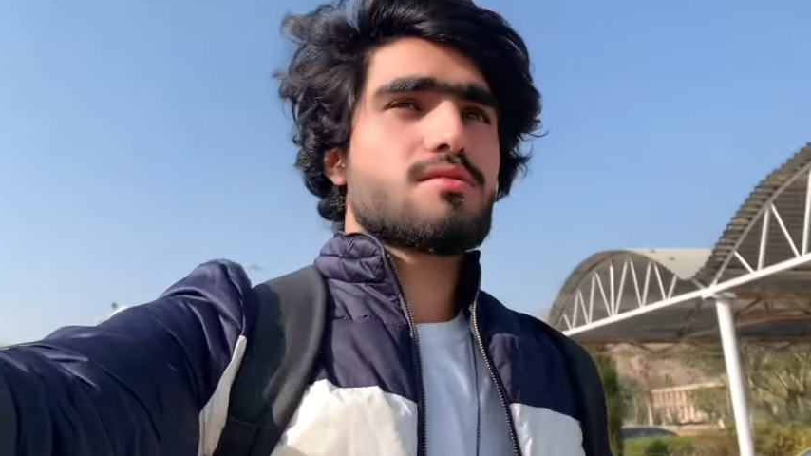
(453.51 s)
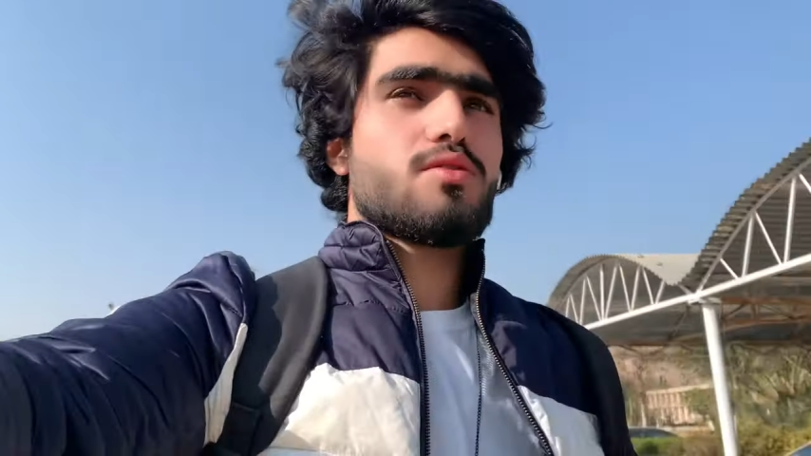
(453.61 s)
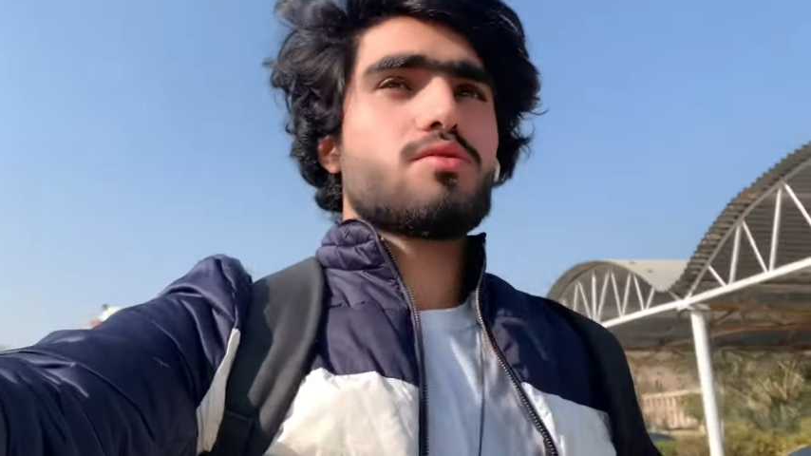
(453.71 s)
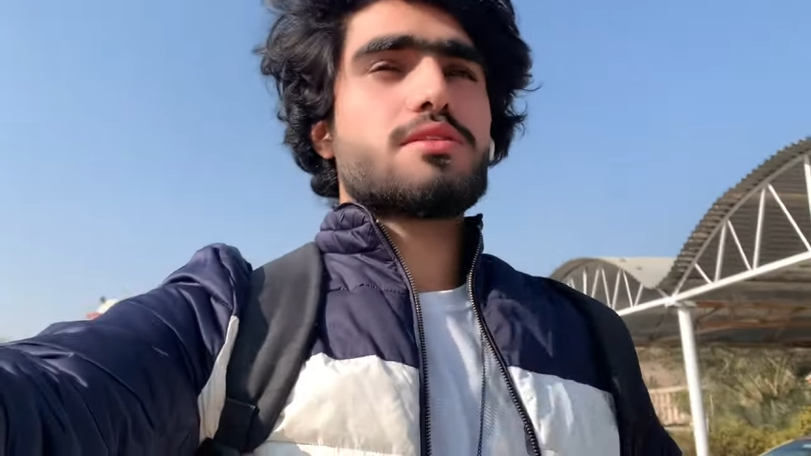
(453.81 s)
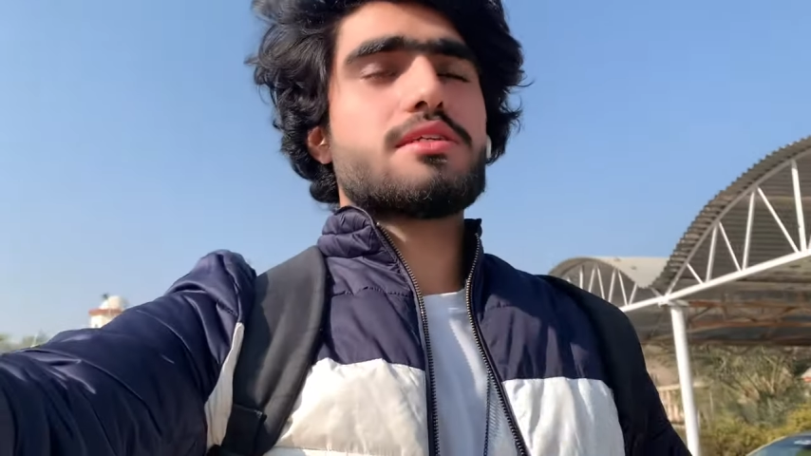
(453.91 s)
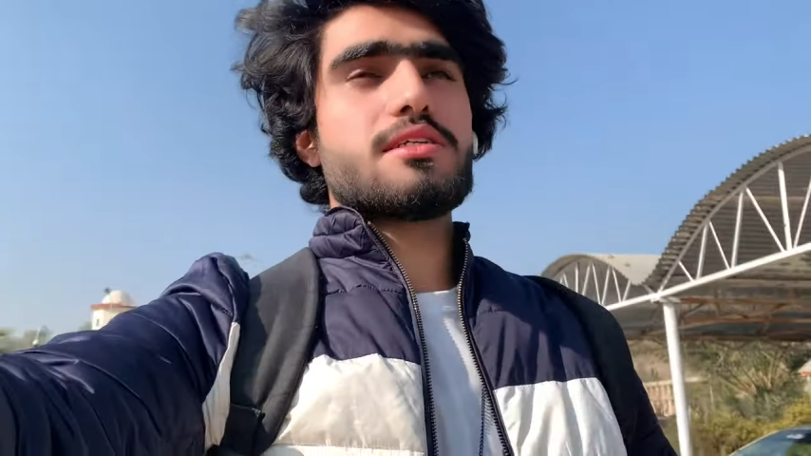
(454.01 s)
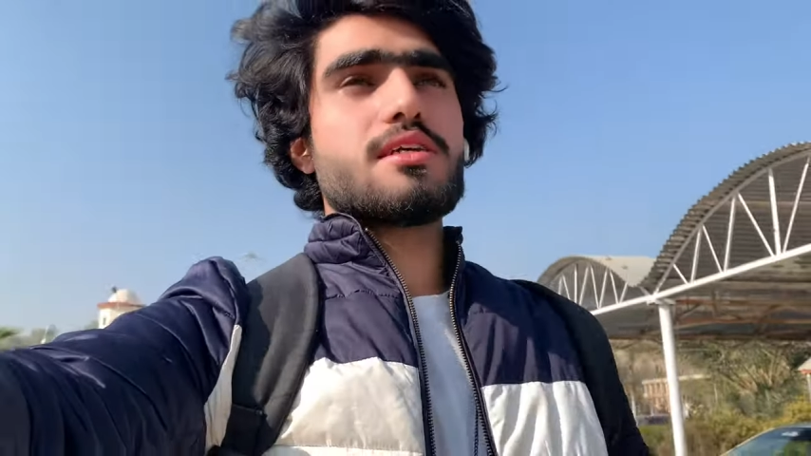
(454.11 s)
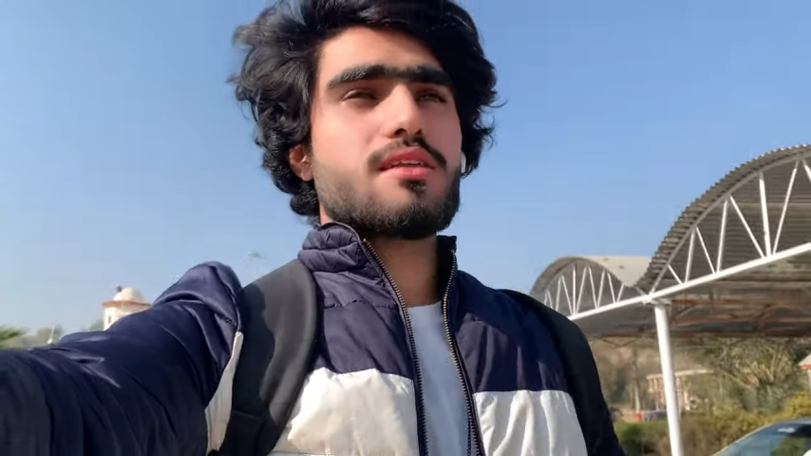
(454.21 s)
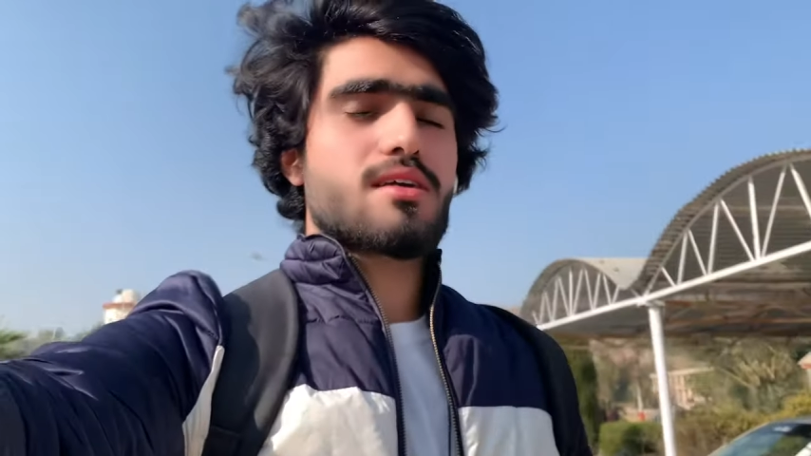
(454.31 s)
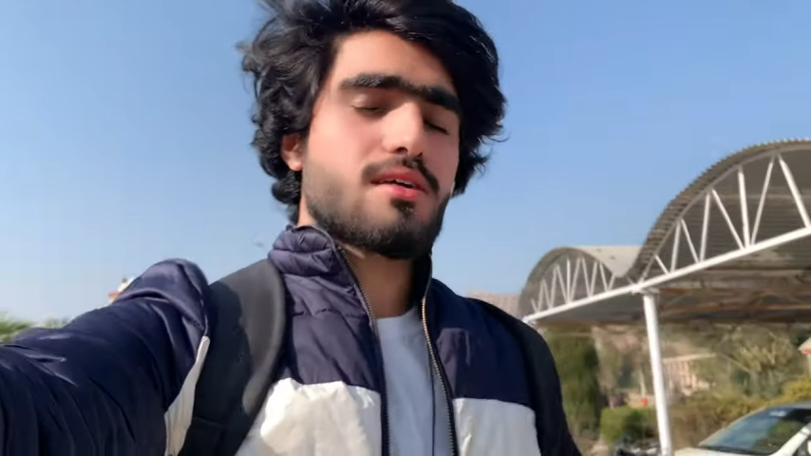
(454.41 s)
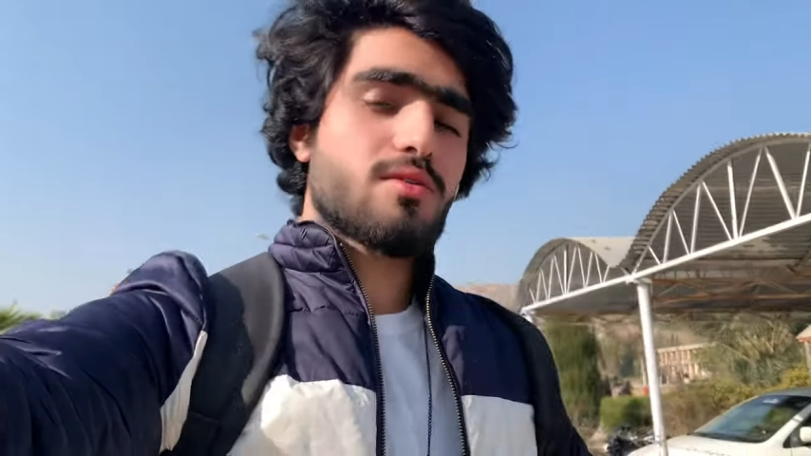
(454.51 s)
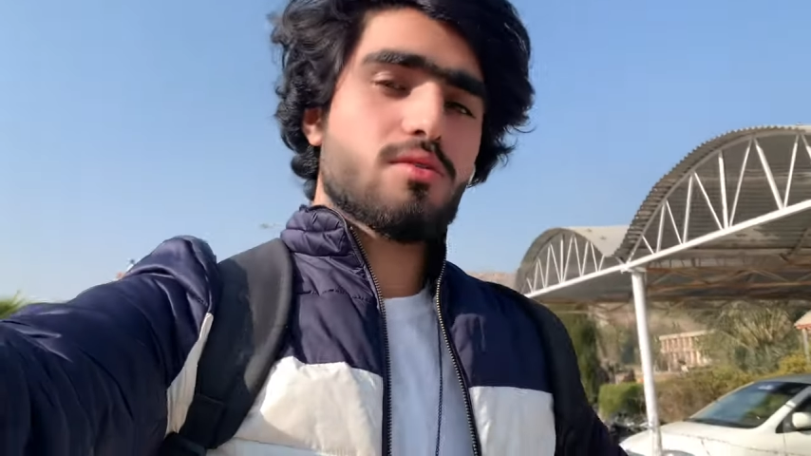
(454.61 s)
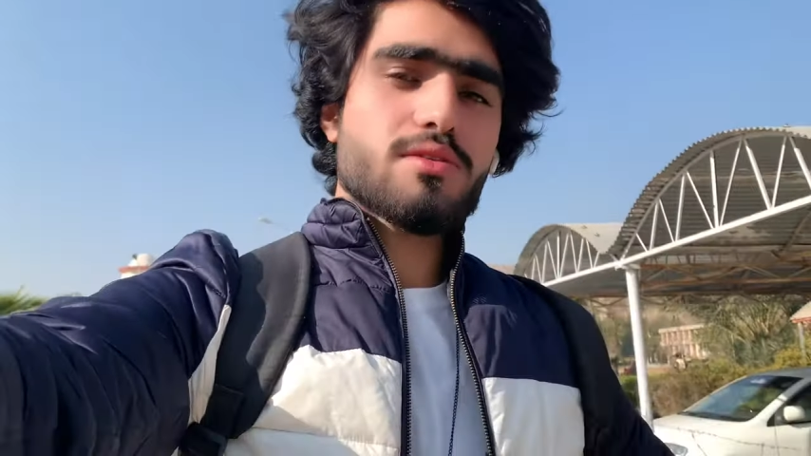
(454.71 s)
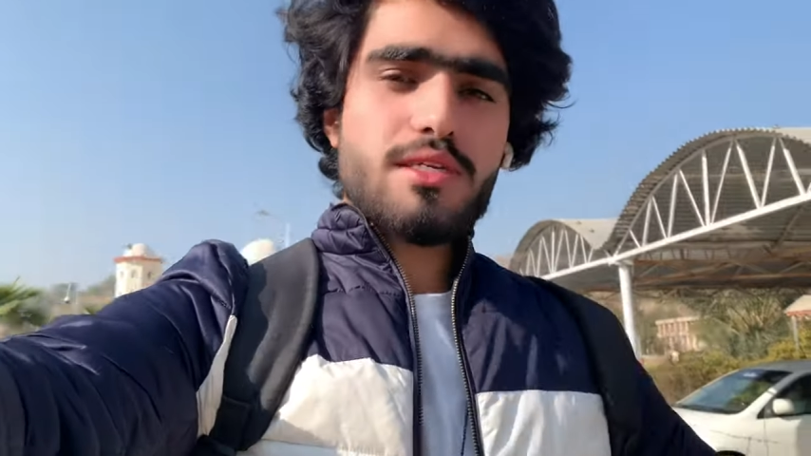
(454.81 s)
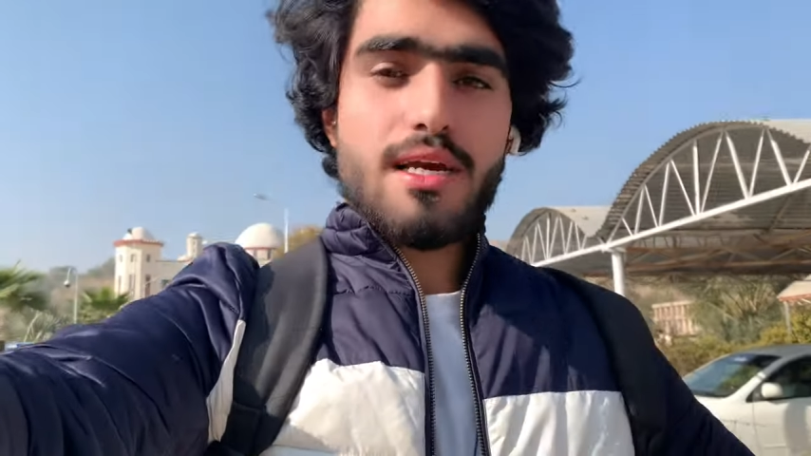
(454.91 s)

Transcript: यूनिवर्सिटी जाने का यूनिवर्सिटी